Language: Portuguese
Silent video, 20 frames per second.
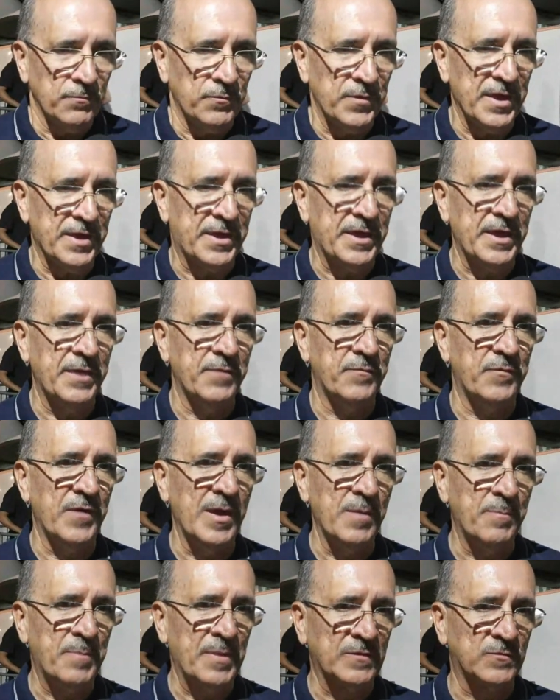Ver que
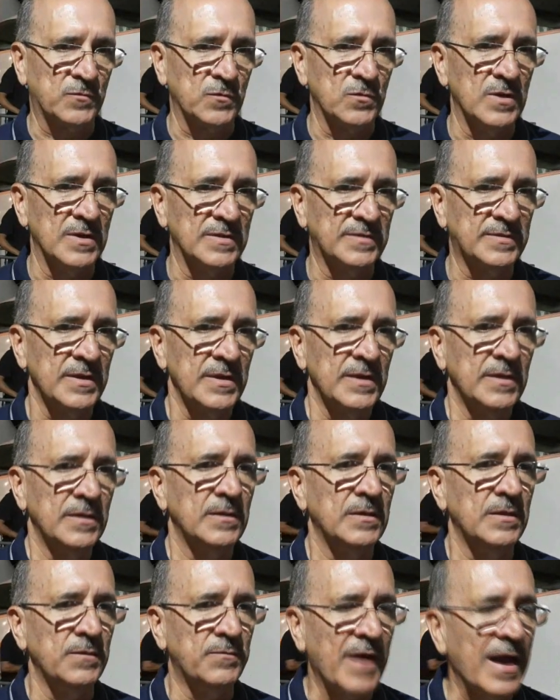vem pessoas
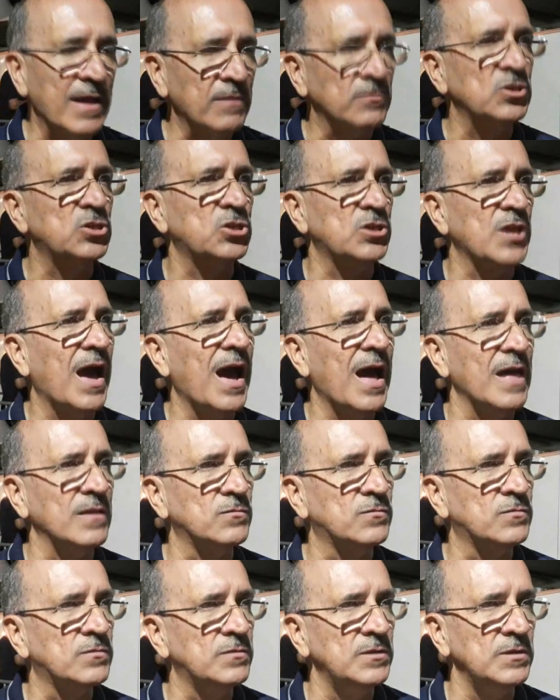de vários
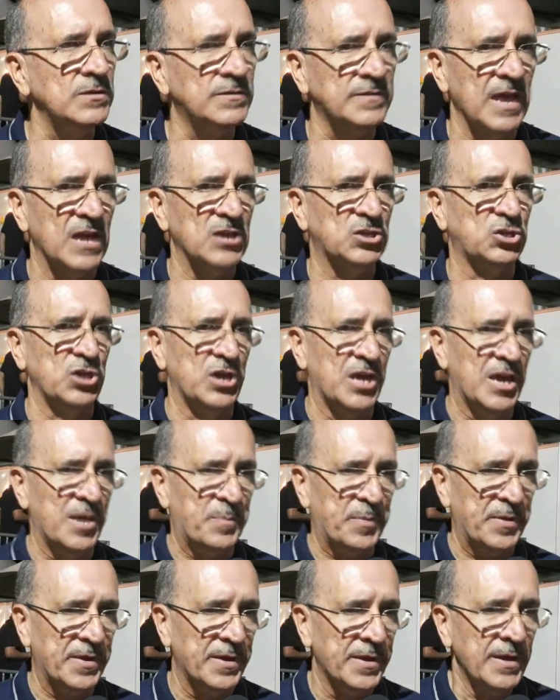estados, de
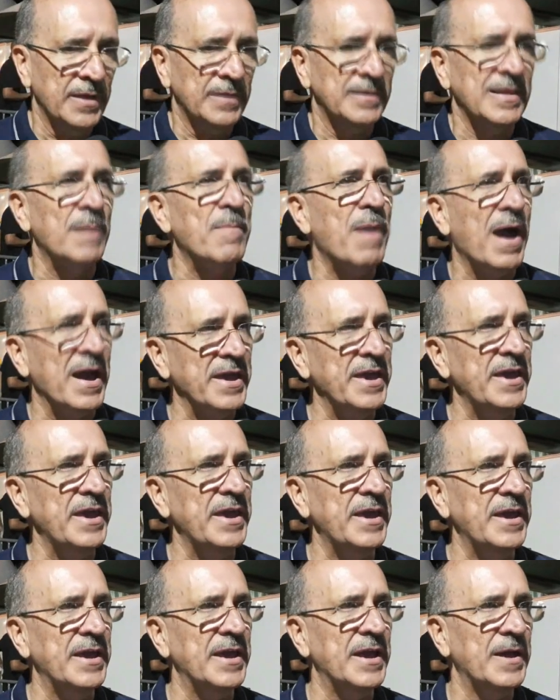Sergipe, da
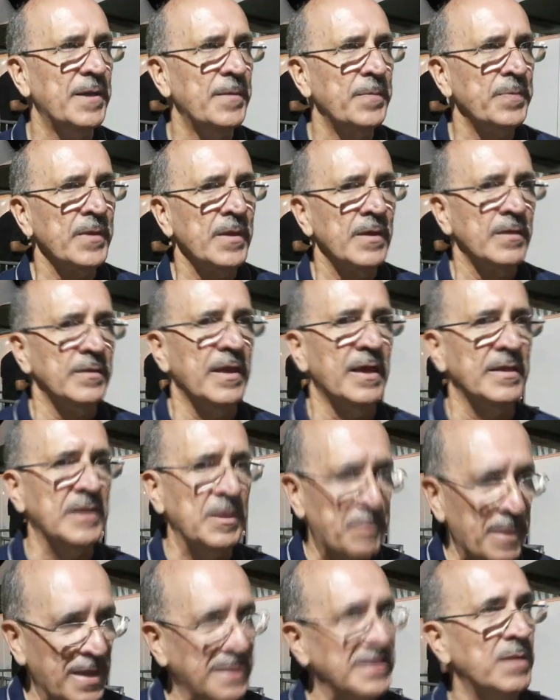Bahia, né,
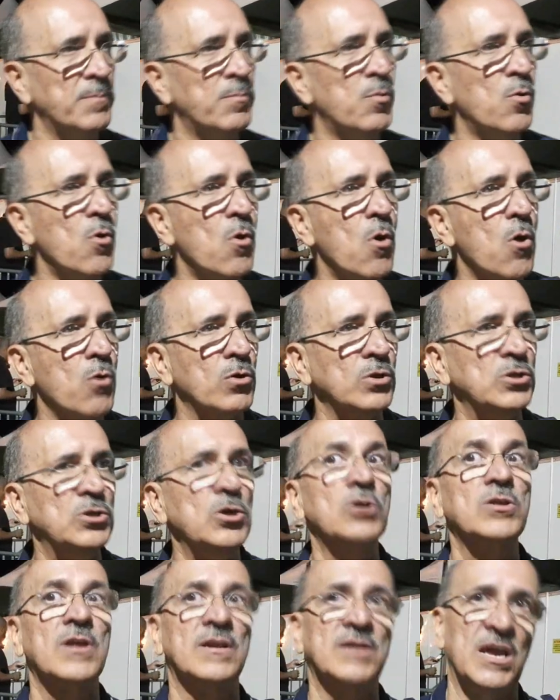de Pernambuco, de
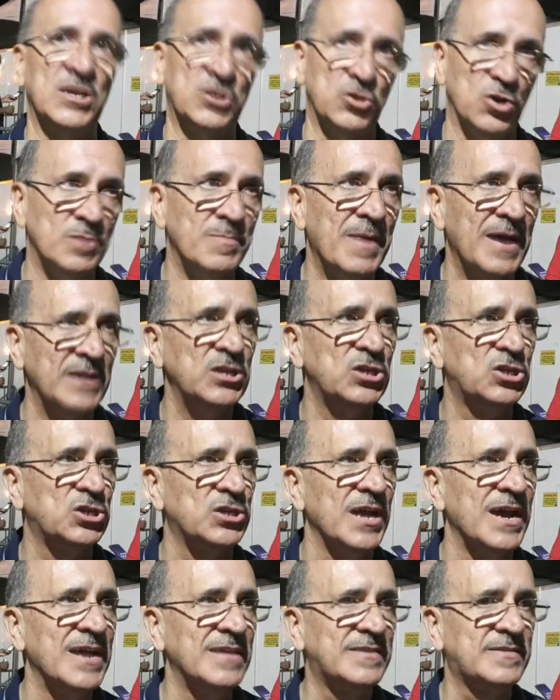outras regiões mais
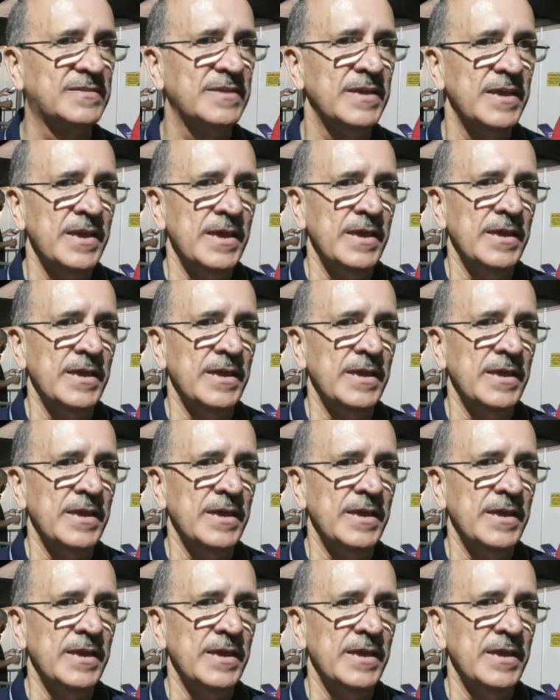distantes,